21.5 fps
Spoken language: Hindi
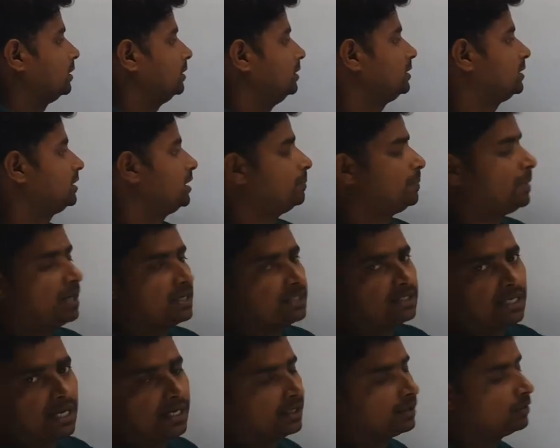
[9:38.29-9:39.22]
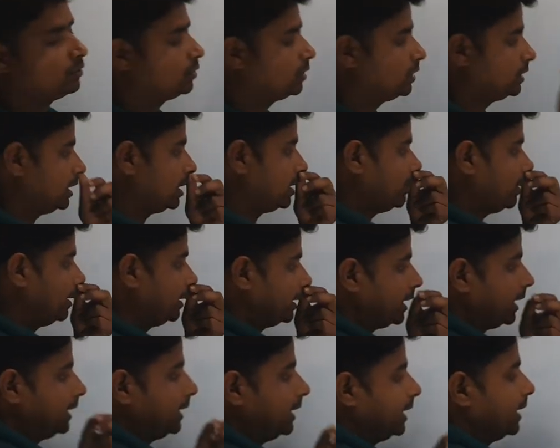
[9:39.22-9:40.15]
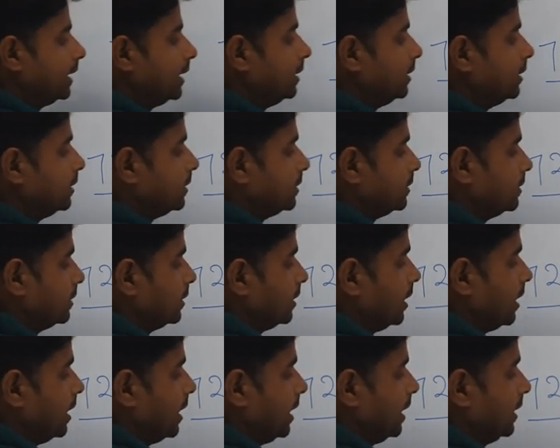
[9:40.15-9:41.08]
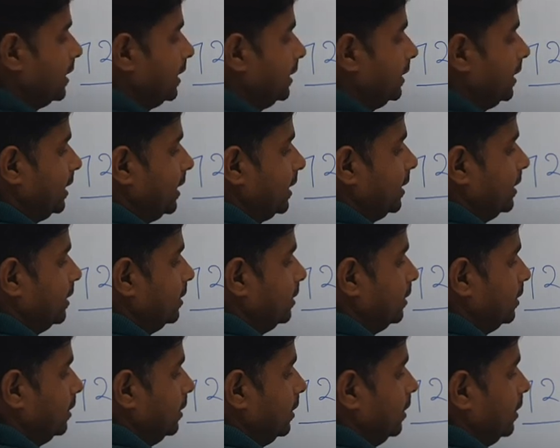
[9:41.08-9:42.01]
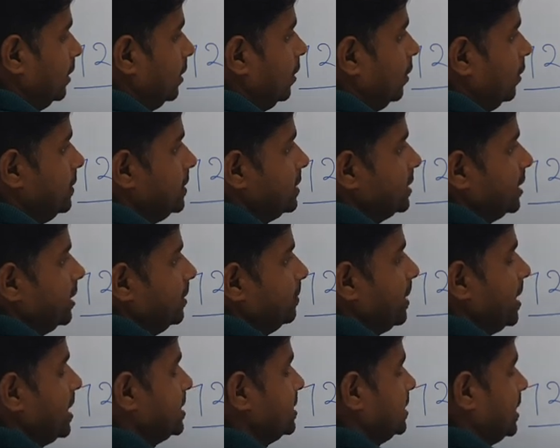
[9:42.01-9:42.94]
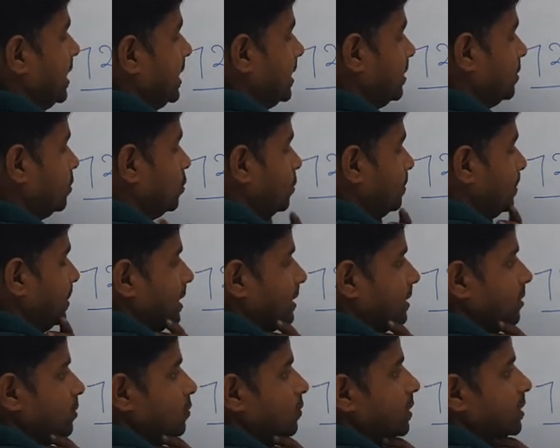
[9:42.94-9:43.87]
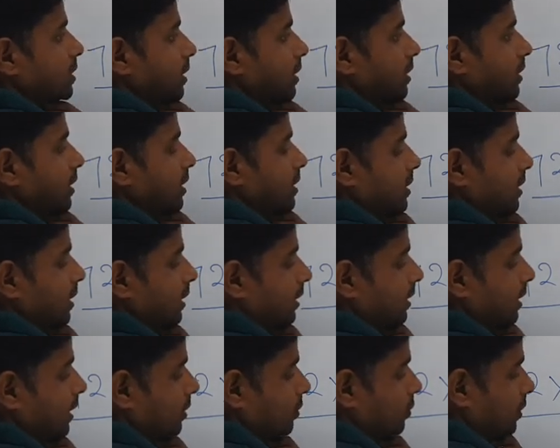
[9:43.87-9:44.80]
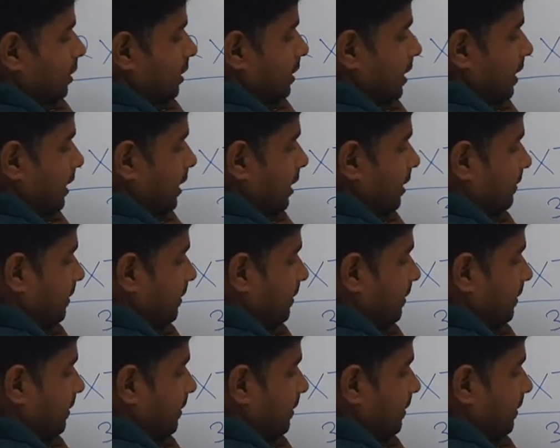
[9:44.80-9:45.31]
इसके पास जाएंगे तो कितना रिमाइंडर आ जाएगा आठ आ जाएगा और इसके पास जाएंगे तो पैंतीस दूना सत्तर छिहत्तर है तो कितना आ जाएगा